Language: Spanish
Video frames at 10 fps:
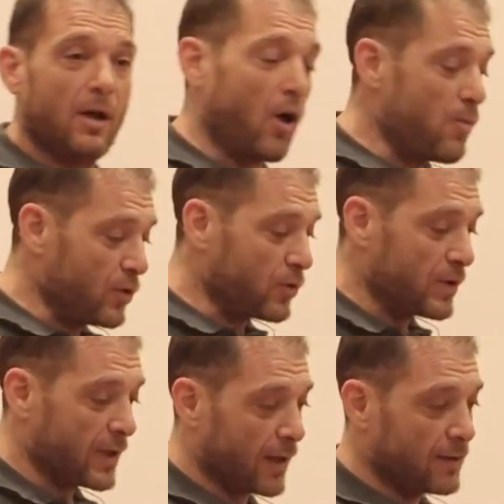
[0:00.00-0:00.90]
a un
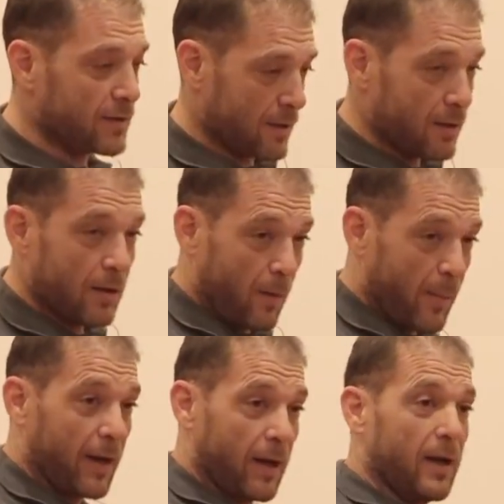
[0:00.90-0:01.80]
montón de gente
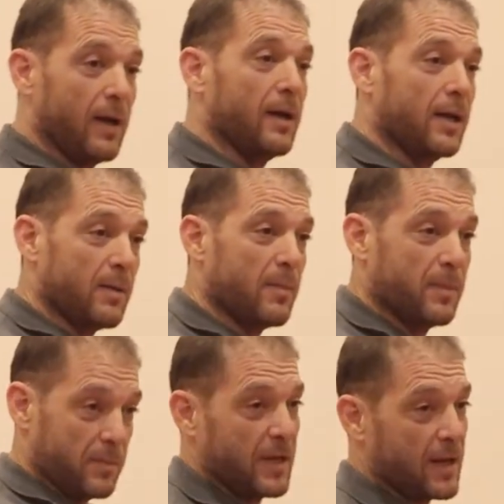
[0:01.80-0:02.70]
para que me
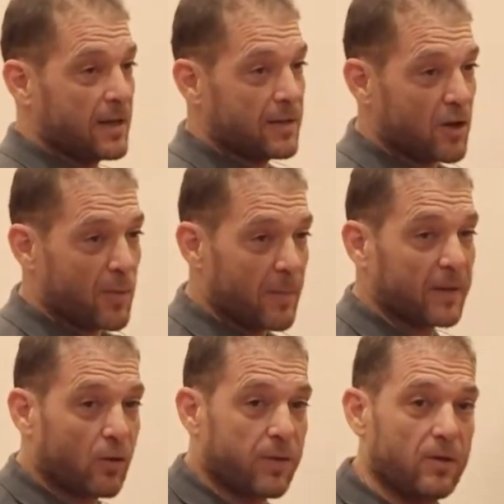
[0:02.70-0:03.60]
dieran el dinero para
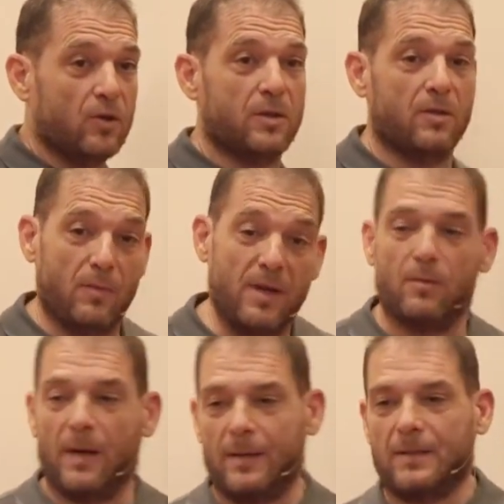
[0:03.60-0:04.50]
patrocinios, diciendo,
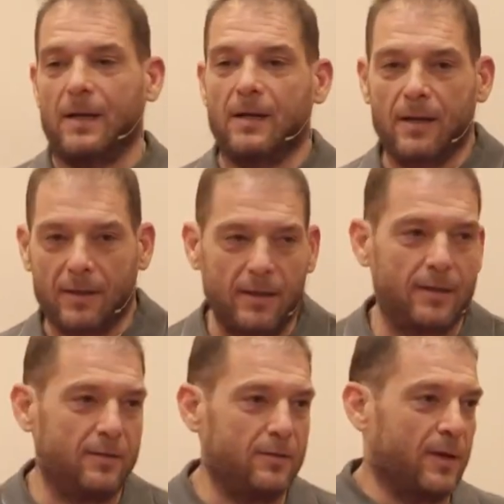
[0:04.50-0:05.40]
mayo, va a salir en la
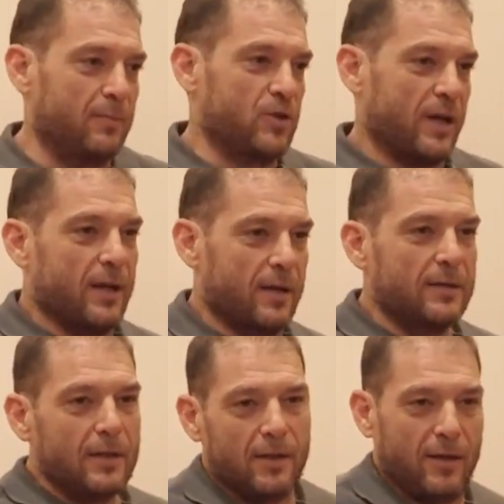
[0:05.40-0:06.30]
tele, tío, vamos
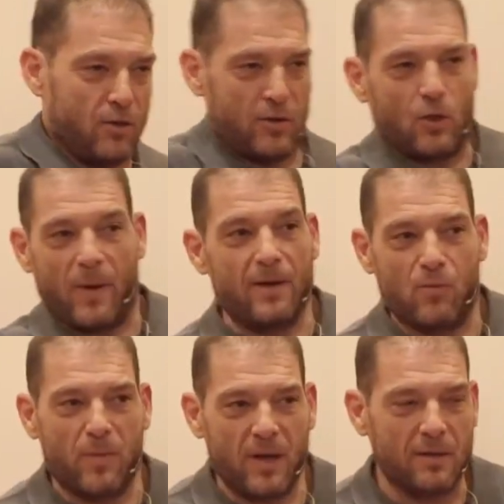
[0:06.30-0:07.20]
a, eh, esto va a ir
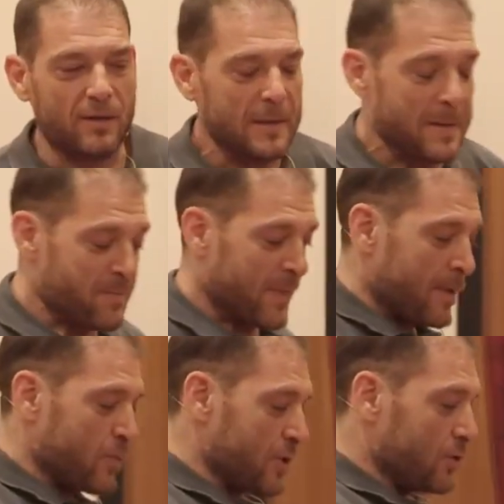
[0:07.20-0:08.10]
muy bien.
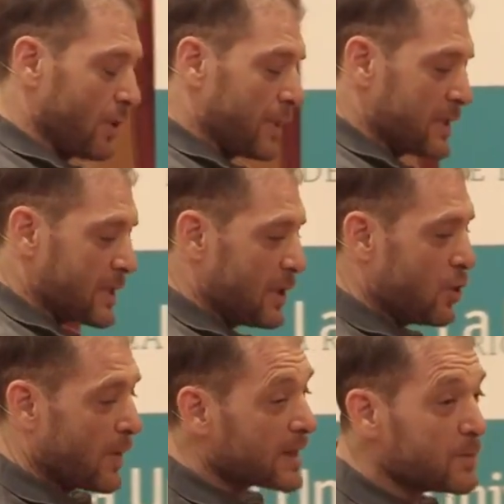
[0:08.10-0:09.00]
Pues entonces,
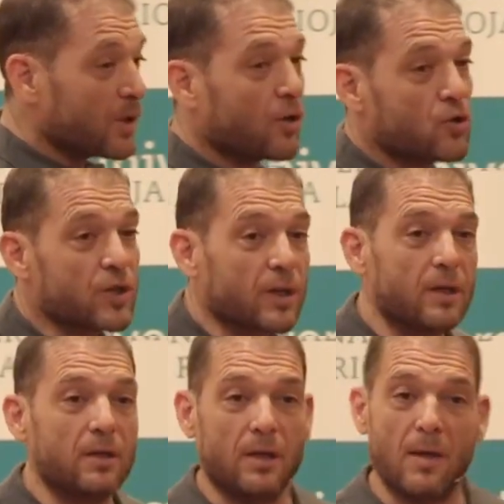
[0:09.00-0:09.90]
lo máximo que
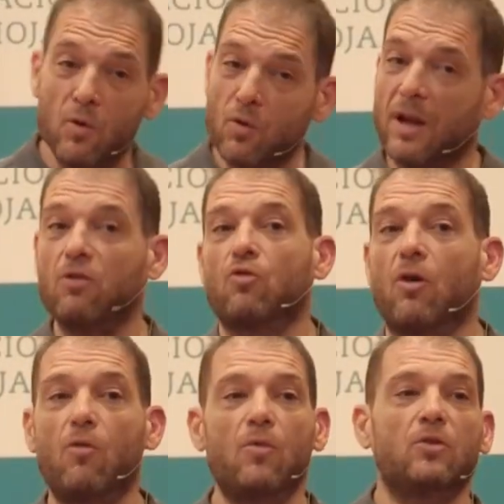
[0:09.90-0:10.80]
conseguí,
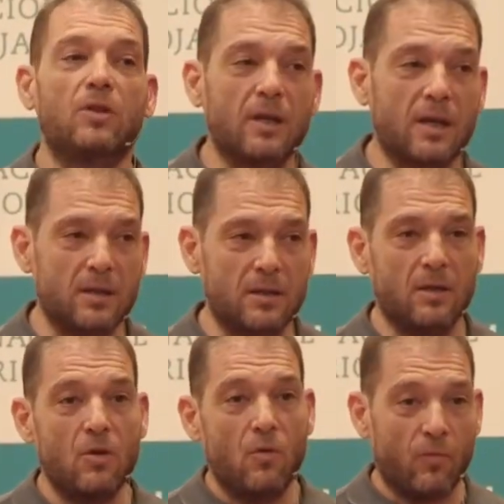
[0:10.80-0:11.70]
involucrando a un montón de
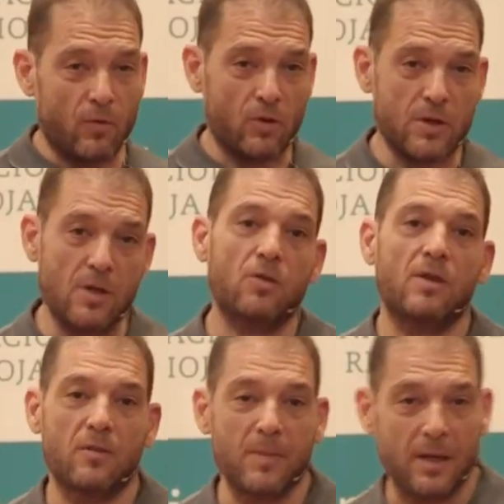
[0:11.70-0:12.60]
gente, fue unos
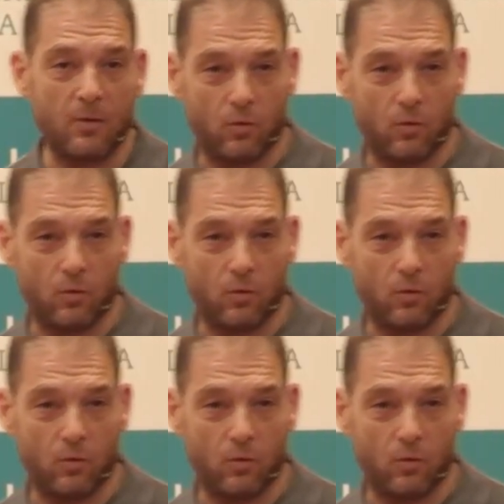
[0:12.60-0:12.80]
110.000